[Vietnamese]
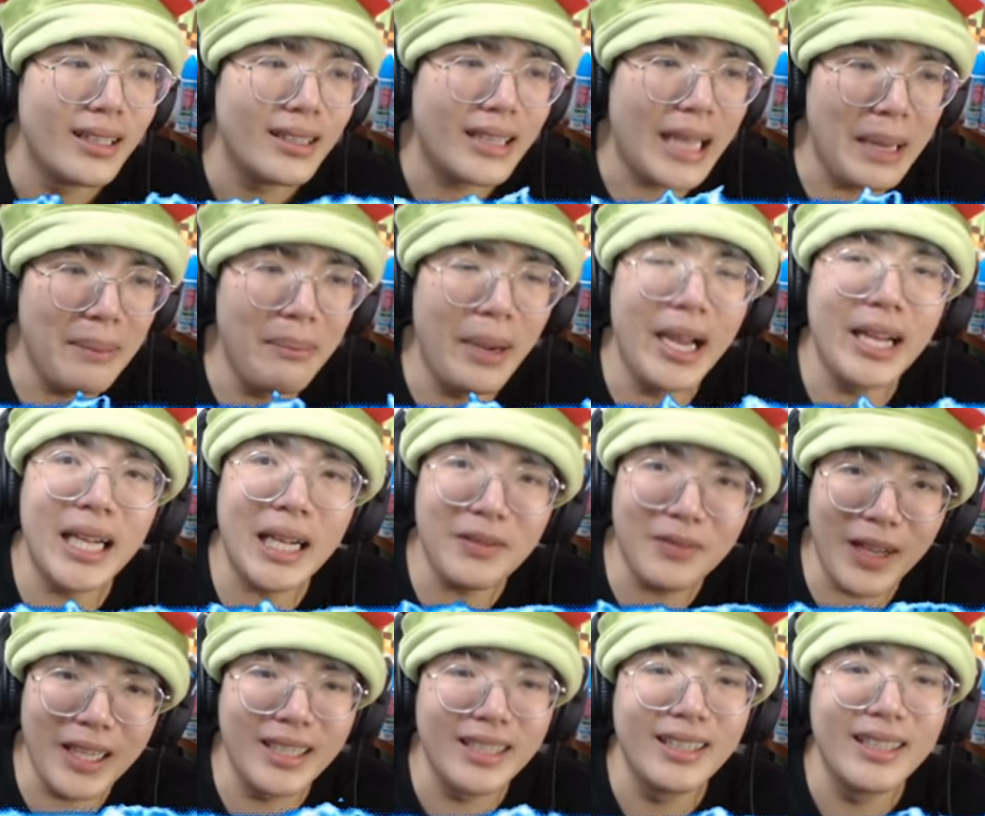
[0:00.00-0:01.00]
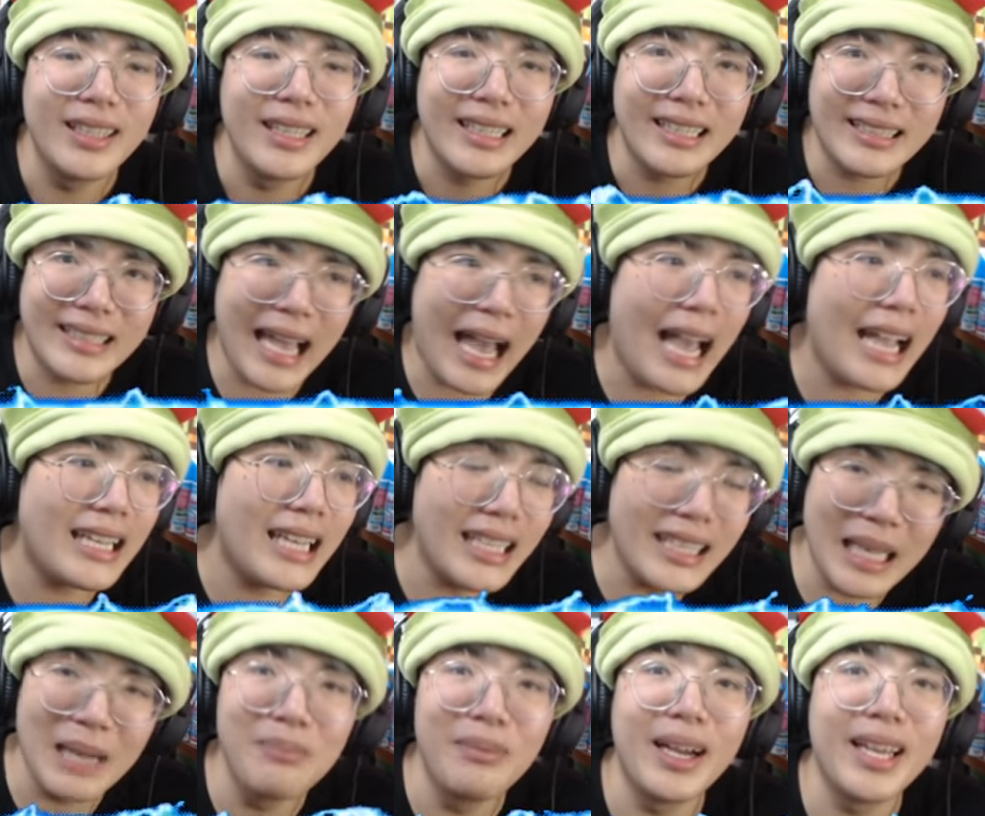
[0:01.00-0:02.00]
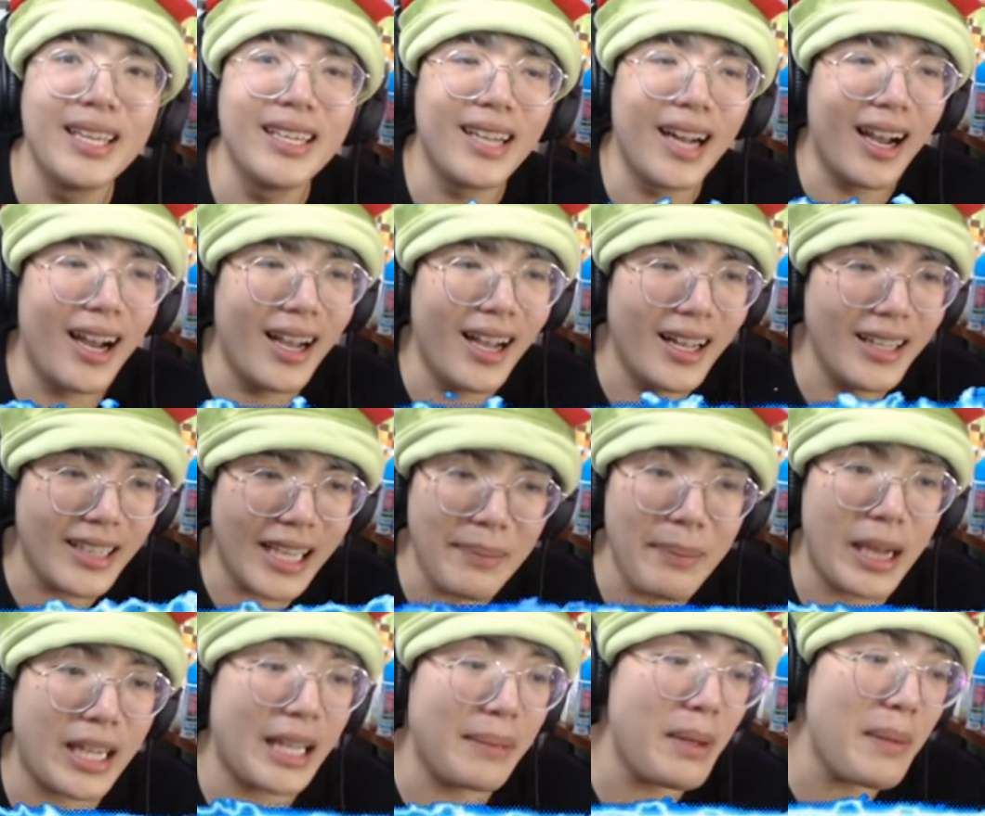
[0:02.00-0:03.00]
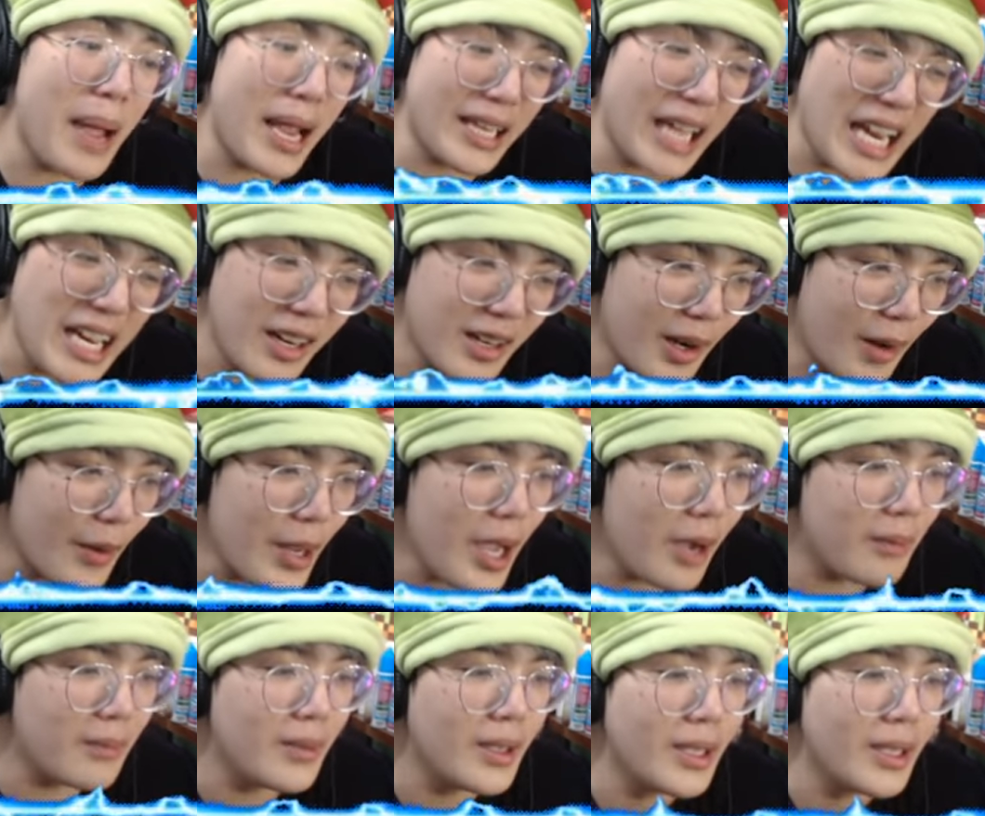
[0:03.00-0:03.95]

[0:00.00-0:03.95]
Timmy thích Vinh, Kai thích Timmy đó, mấy bạn thấy nó rối không?